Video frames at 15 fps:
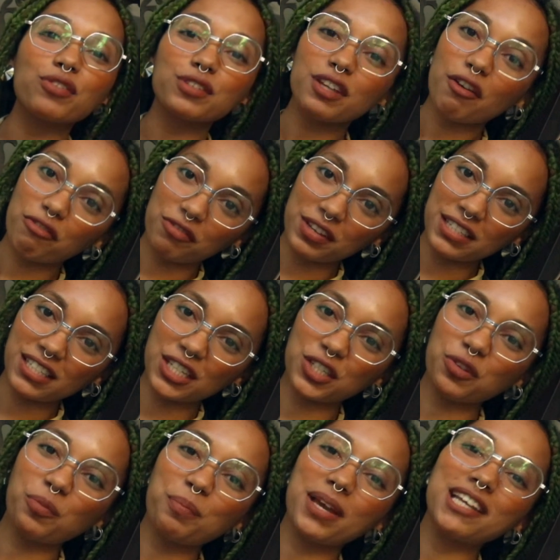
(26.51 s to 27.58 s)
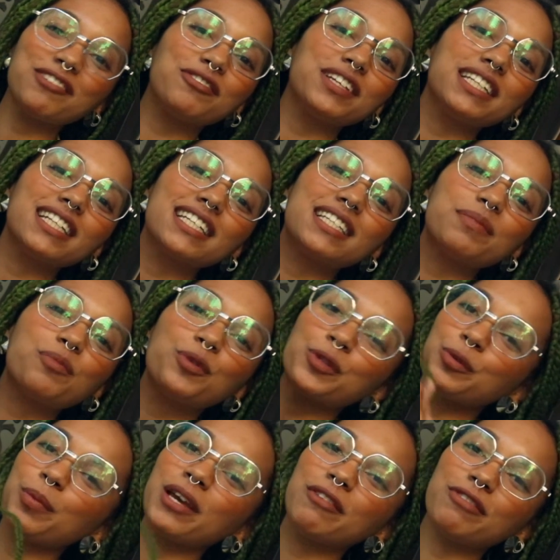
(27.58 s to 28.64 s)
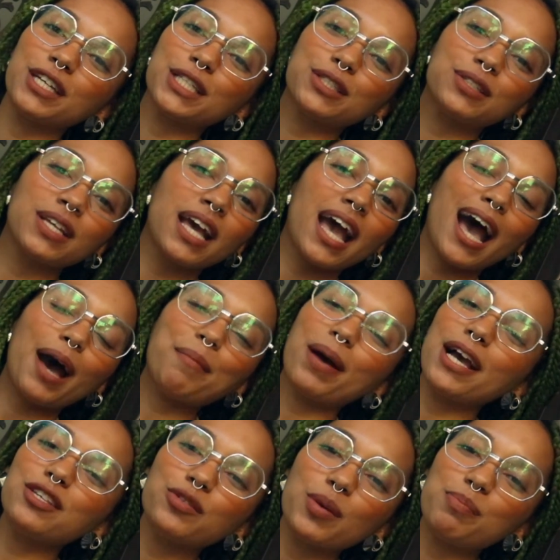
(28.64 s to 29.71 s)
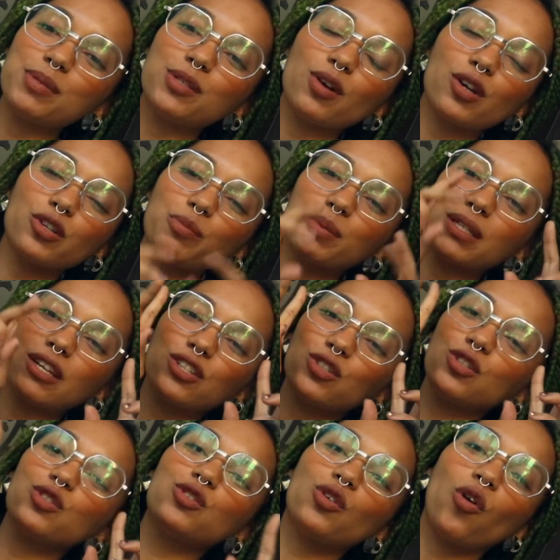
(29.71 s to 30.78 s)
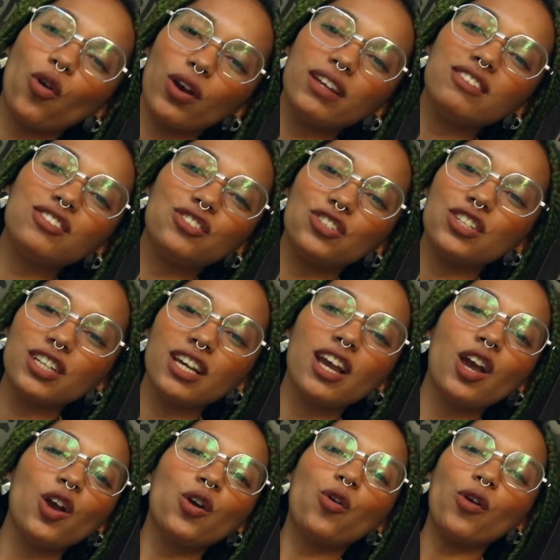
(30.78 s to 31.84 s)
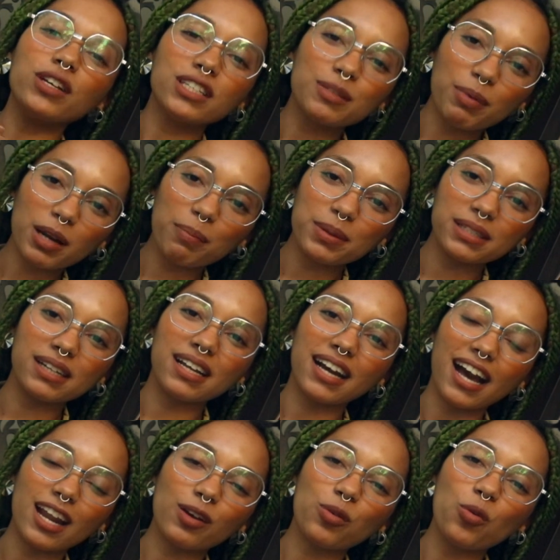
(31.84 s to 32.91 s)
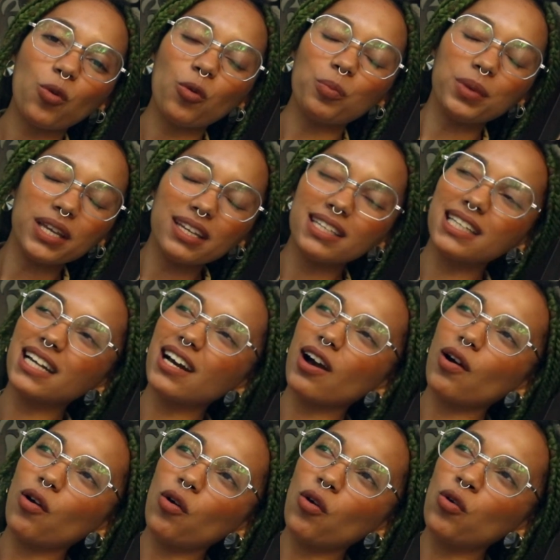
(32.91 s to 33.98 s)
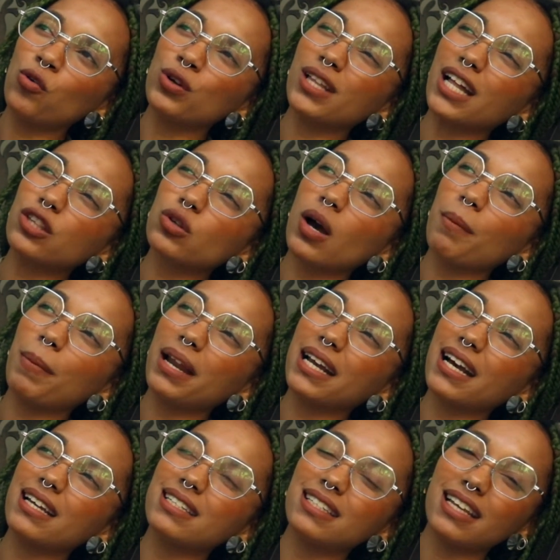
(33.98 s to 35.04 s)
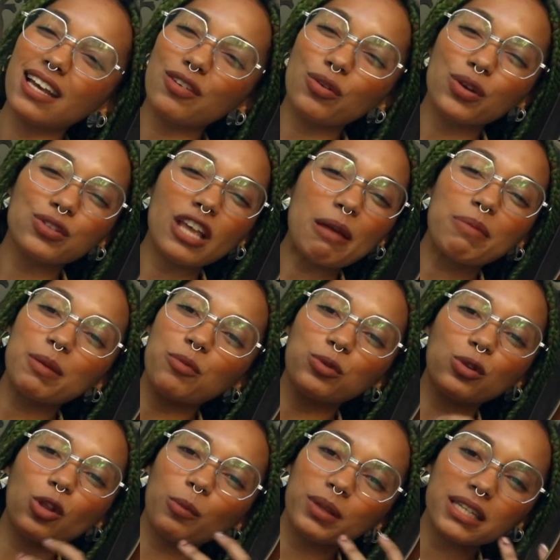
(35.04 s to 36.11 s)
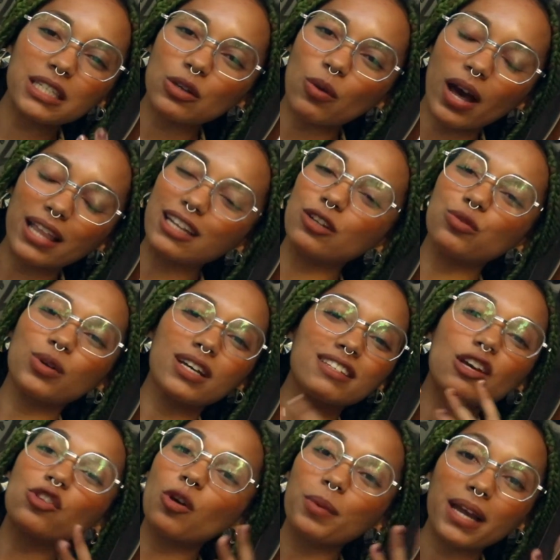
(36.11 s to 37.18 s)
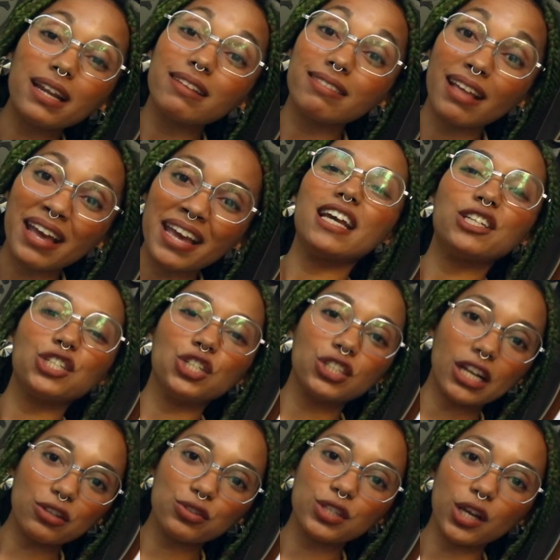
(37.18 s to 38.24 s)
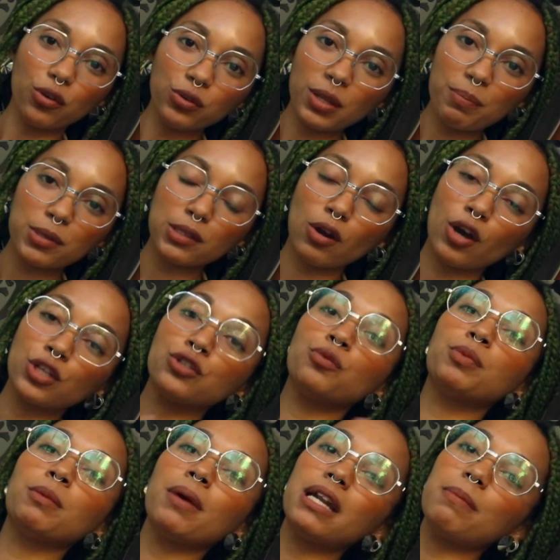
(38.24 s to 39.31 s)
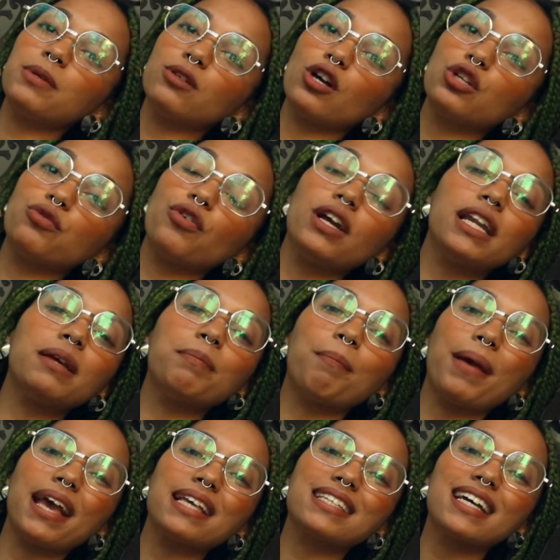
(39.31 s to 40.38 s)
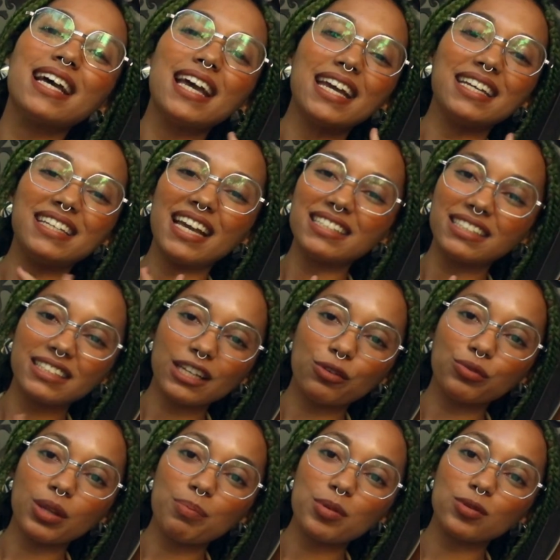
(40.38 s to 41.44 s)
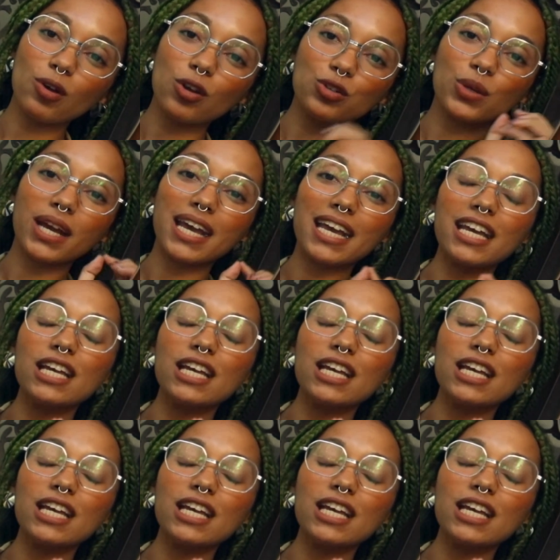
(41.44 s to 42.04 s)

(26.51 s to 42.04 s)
amigos e afins, sejam bem-vindas e muito bem-vindos a mais um episódio, episódio 2 de Coisas para passar na cara com comida ou Cuidados com a pele caseiro. Eu sempre mudo o nome desse quadro, eu nunca sei o nome que ele tem. E a gente tá no segundo episódio. O primeiro episódio foi limpeza e esse segundo episódio é